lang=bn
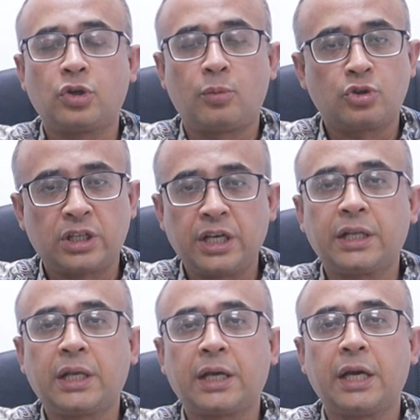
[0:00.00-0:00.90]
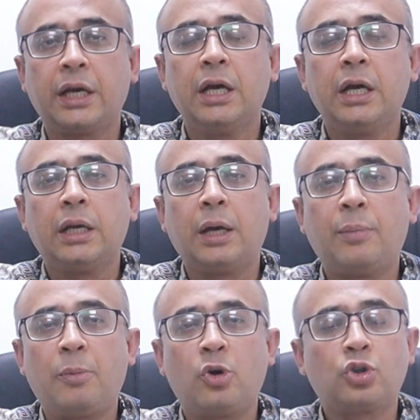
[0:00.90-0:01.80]
সমস্যা থেকে থাকে
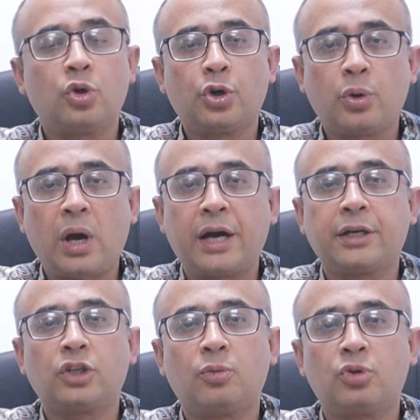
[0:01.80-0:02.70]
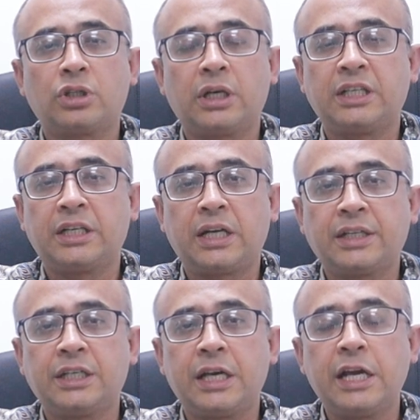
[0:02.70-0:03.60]
বা বংশগত হার্টের সমস্যা যাদের
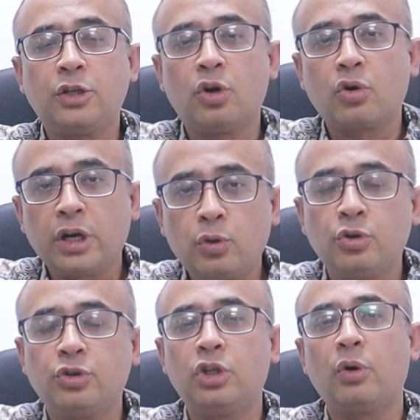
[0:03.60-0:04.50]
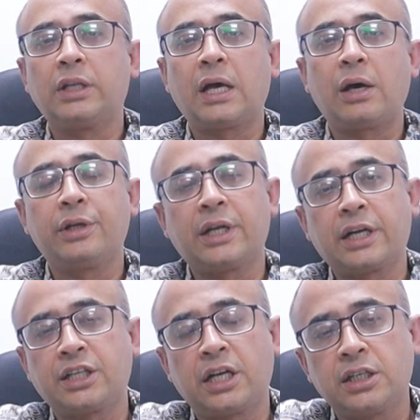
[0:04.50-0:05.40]
আছে এই ধরনের রুগী যদি হয় তাহলে
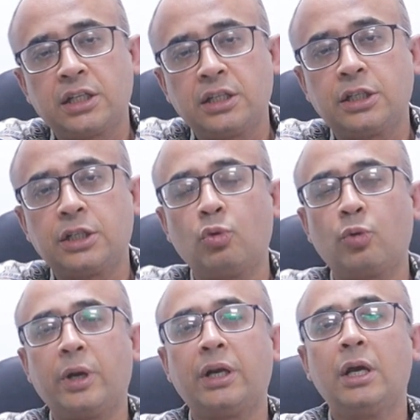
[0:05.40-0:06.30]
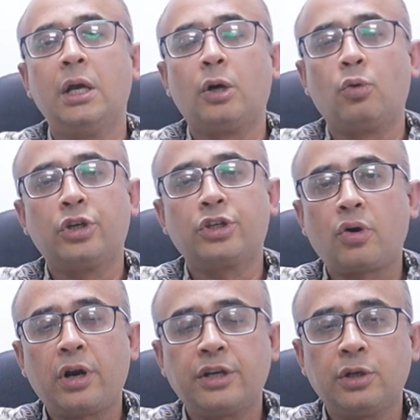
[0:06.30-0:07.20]
তারা সাথে সাথে যেটি করবেন
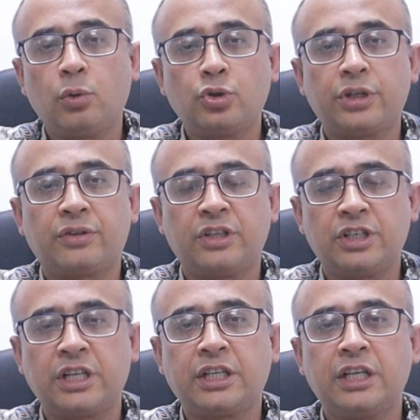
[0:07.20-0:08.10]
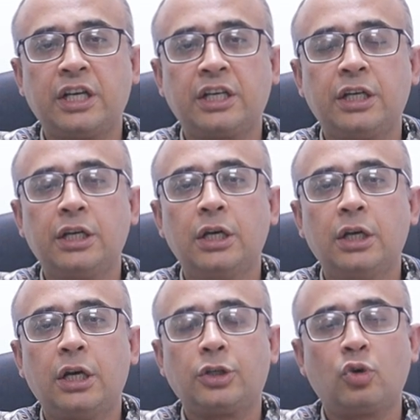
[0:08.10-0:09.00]
কোলেস্টেরলের যে ঔষধ আছে স্ট্যাটিন এটি
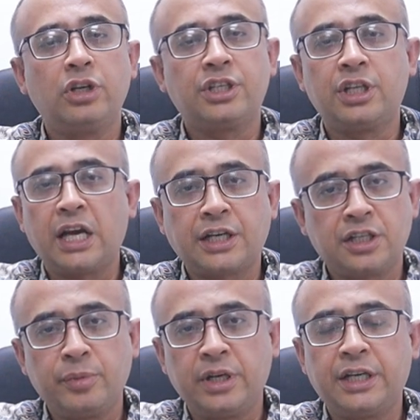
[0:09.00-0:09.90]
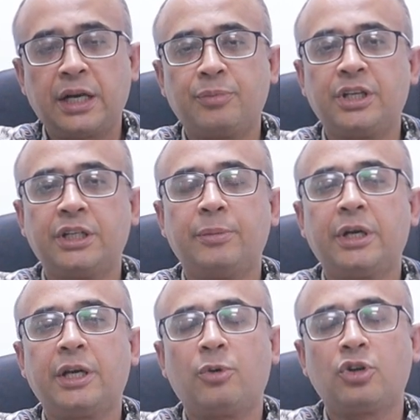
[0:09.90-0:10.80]
চল্লিশ থেকে আশি মিলিগ্রাম দিয়ে
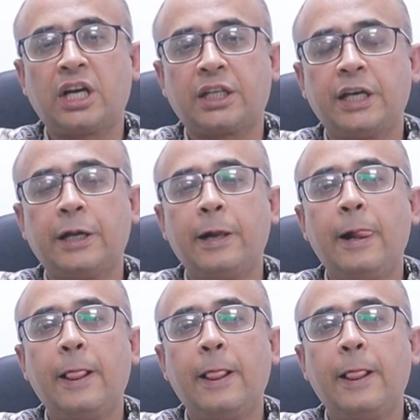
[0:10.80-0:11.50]
দিবেন এবং সাথে